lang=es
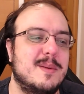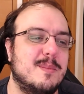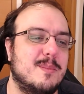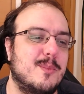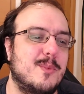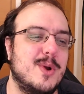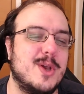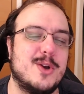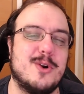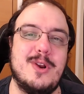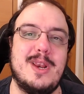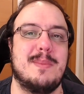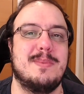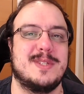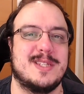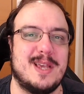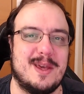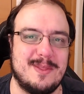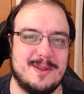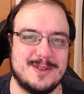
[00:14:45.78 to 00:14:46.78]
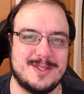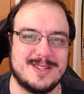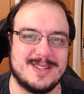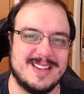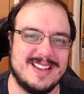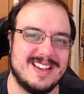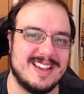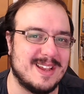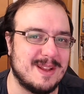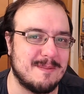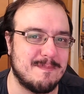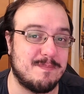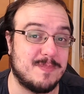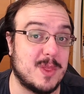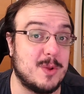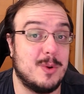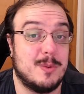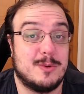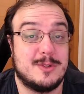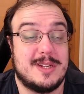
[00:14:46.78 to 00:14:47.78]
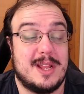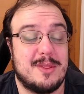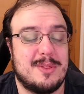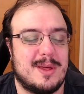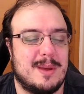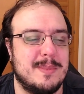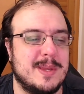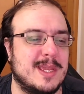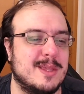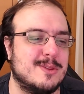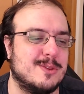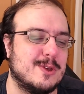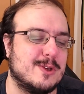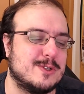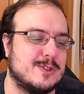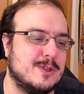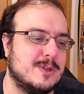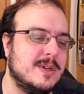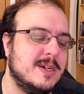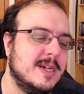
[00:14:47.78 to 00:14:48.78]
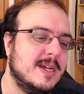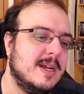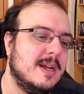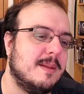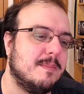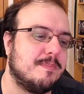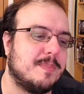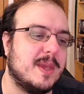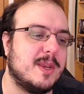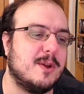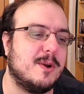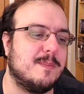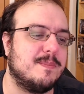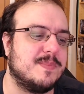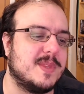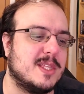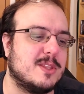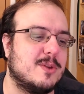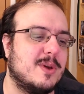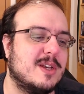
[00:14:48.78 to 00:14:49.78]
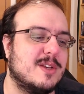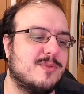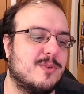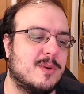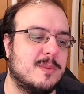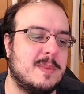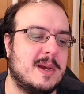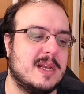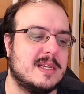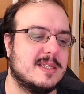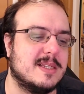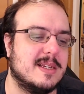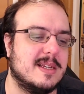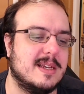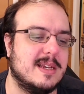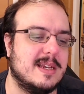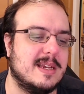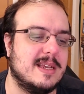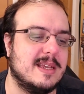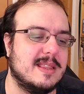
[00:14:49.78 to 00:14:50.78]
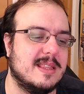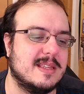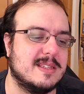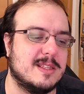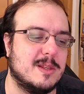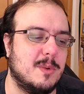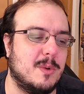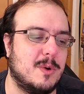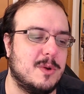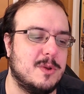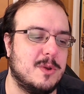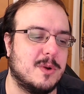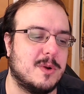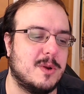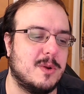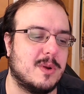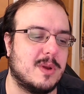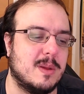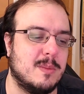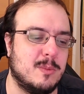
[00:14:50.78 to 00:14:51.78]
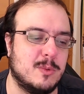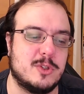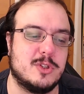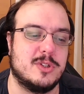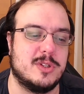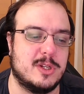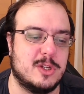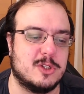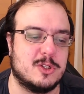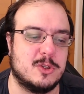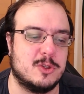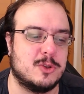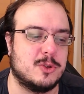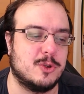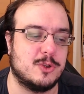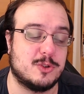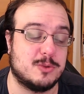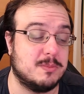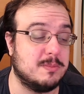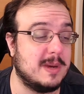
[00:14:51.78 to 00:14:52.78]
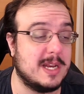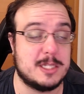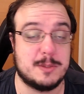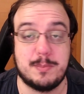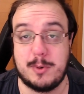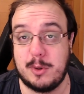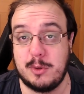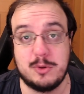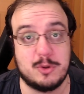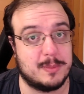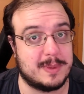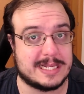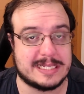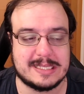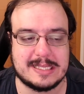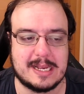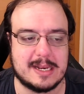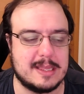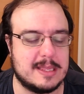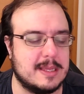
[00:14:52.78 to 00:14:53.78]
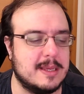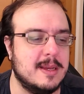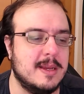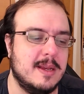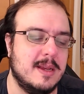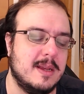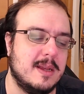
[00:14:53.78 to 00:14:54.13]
muy colapsados eh, de nuevos lanzamientos, ¿no? Pero, de todas formas, eh, desde luego yo creo que muchos de nosotros, más pronto, más tarde,